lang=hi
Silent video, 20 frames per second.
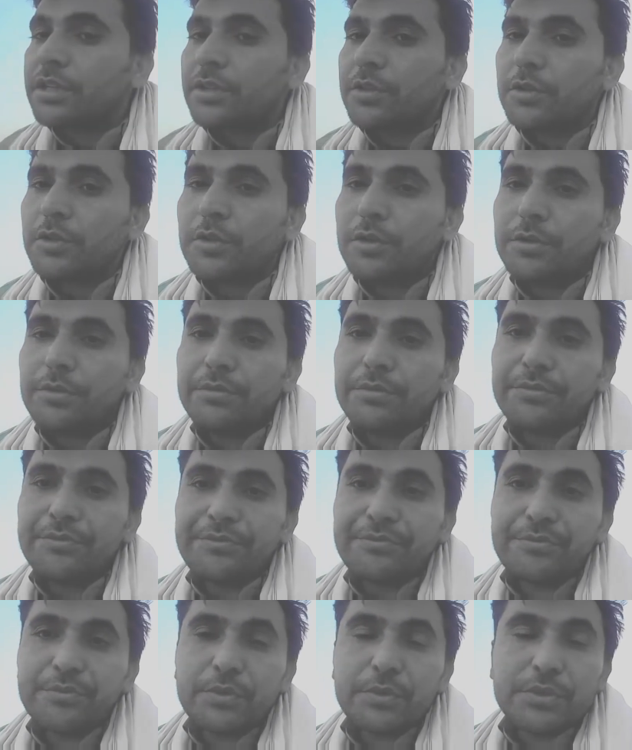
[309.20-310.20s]
तो
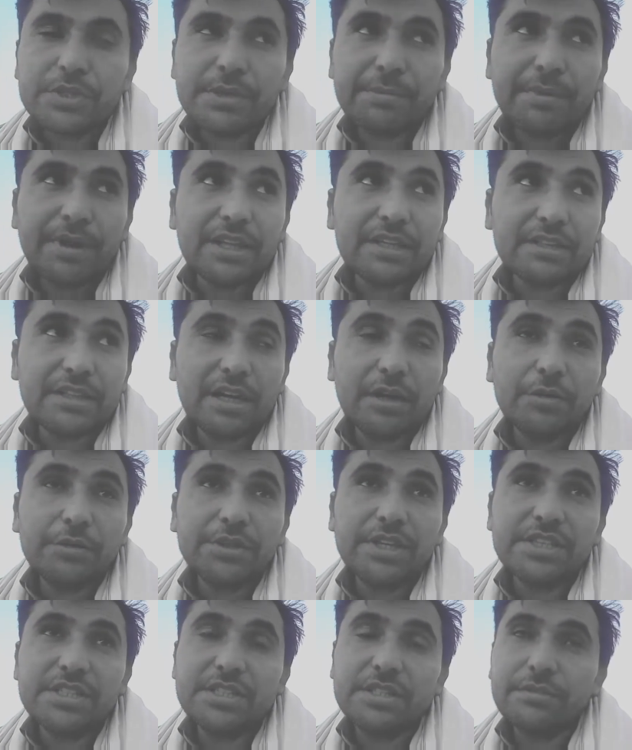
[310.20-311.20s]
उसके बाद क्या
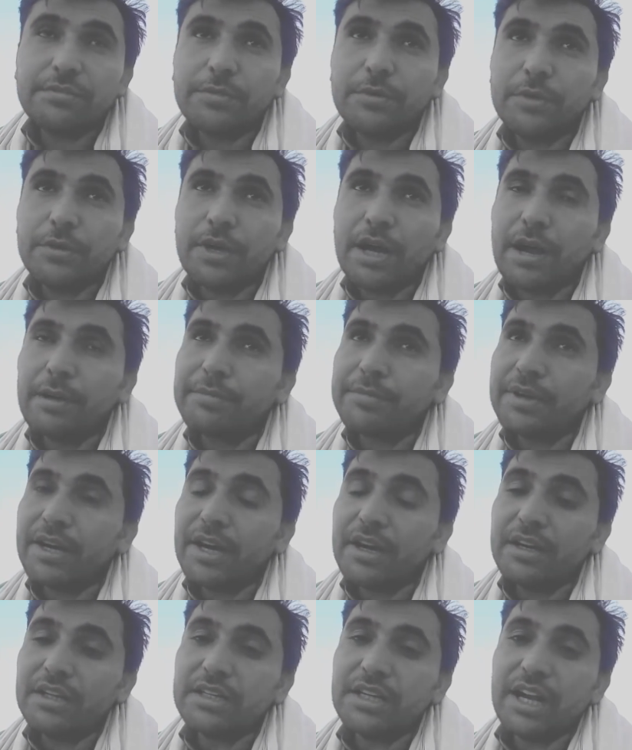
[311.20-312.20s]
होता है जी वो
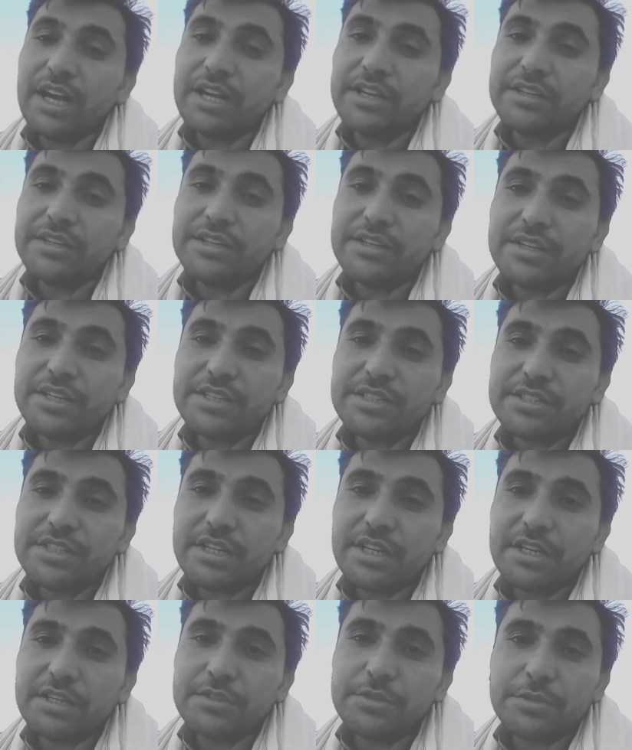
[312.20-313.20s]
आपका एन
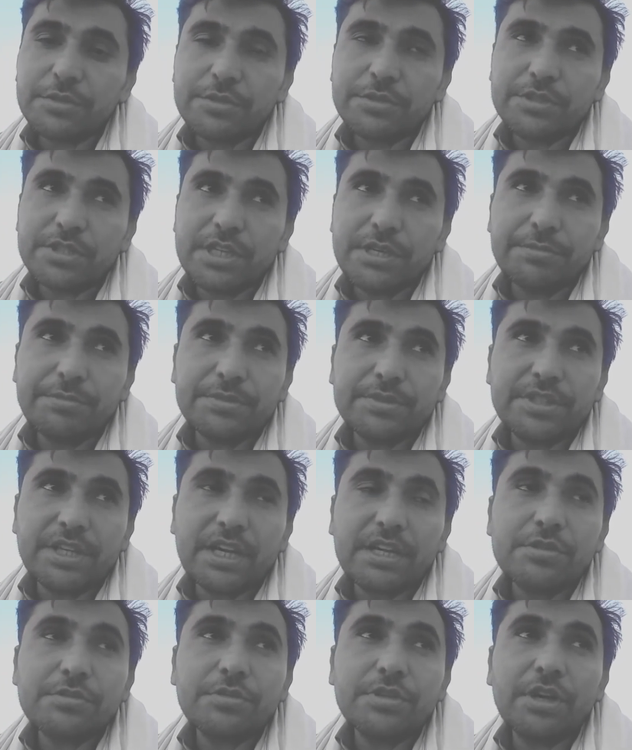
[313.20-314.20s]
का जो स्लिप
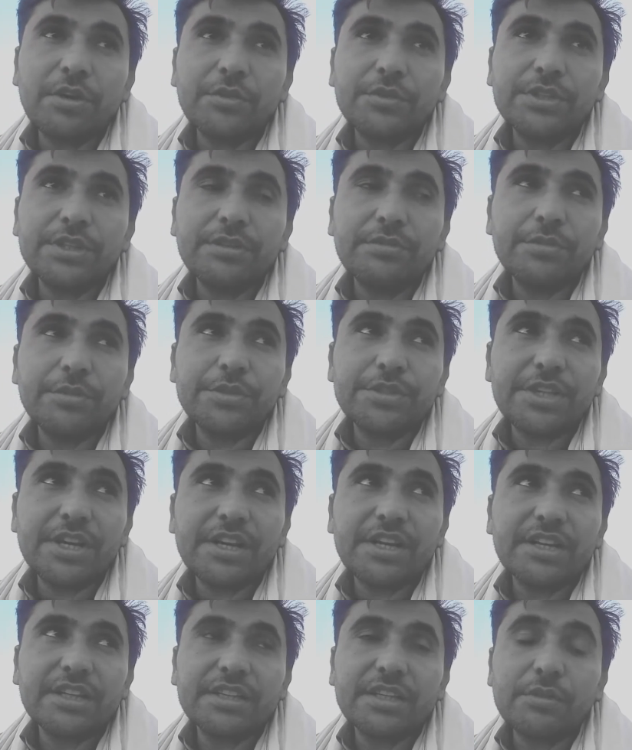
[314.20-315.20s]
जारीशुदा होती है वो
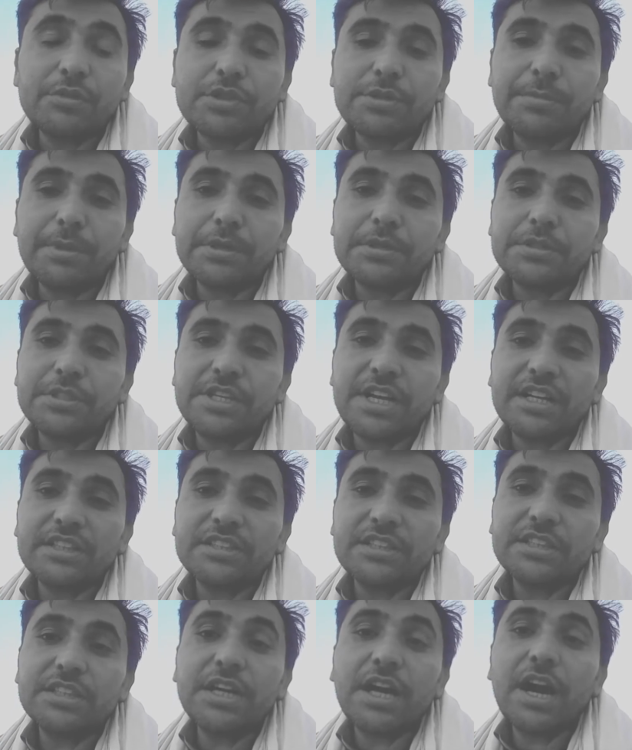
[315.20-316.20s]
चेक करते हैं उसके बाद
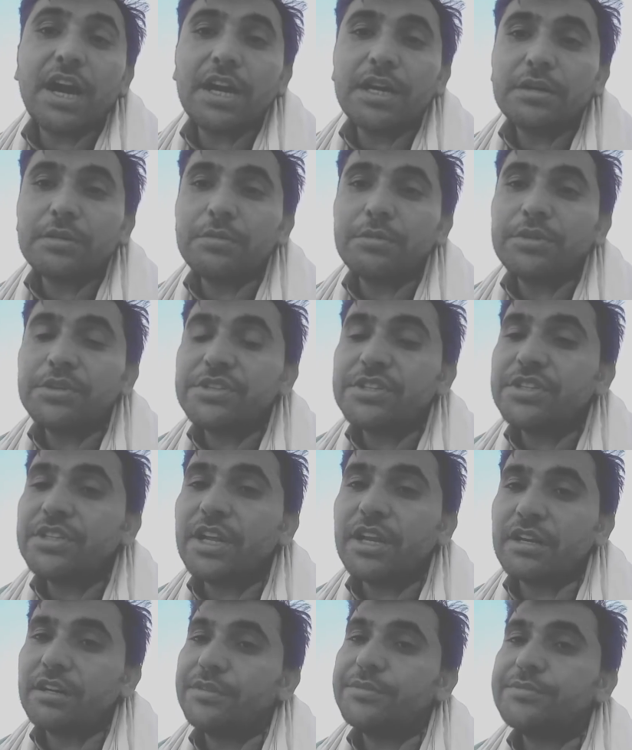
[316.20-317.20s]
शनाख्ती कार्ड
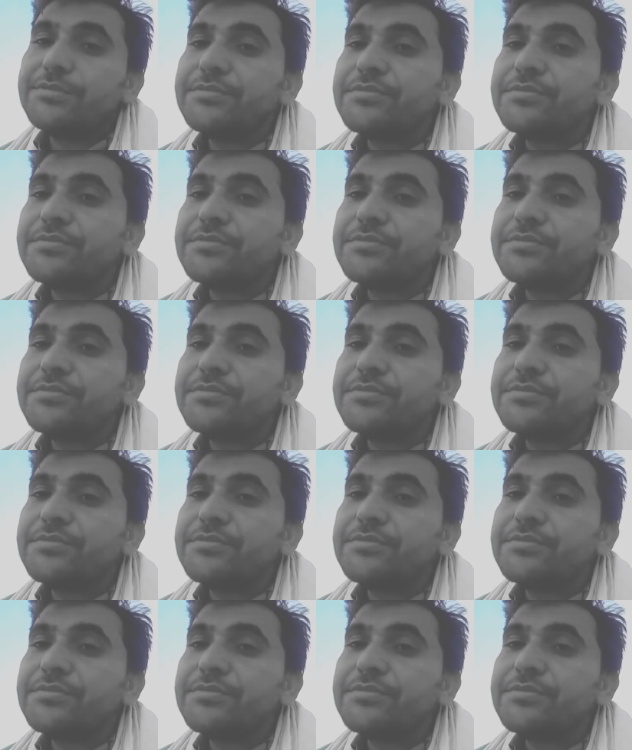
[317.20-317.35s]
ओरिजिनल